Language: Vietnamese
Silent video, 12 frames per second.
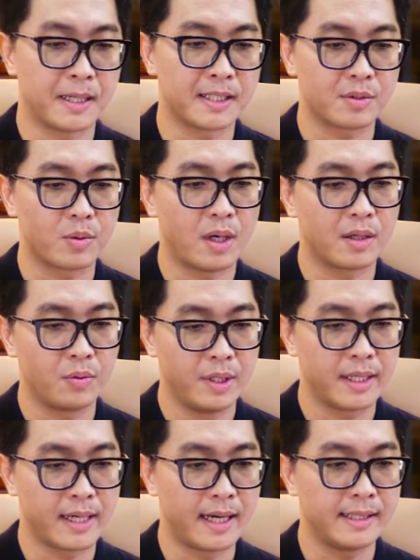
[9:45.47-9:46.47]
như các bạn đã nhìn
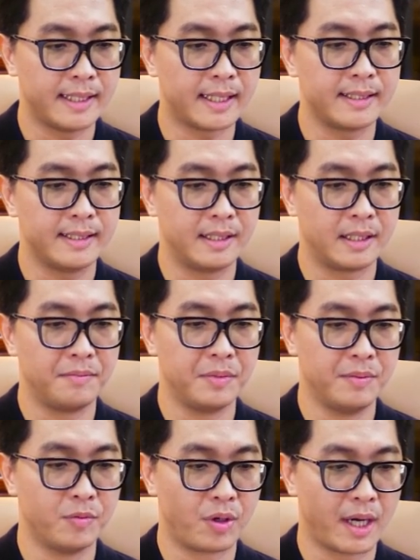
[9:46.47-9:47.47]
thấy ở trên màn hình thì
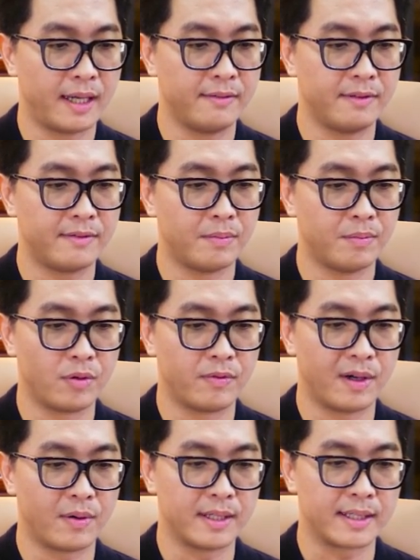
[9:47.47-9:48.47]
kết quả của bạn là
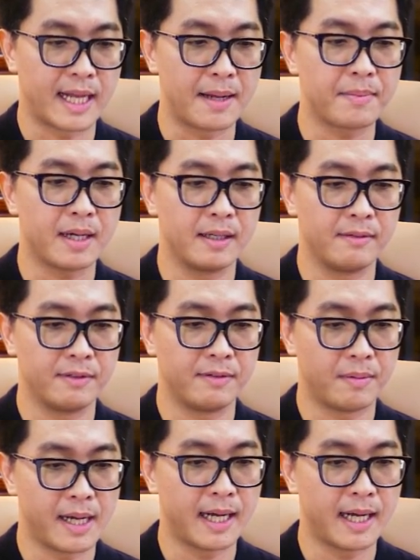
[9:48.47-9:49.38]
những kết quả rất là tốt và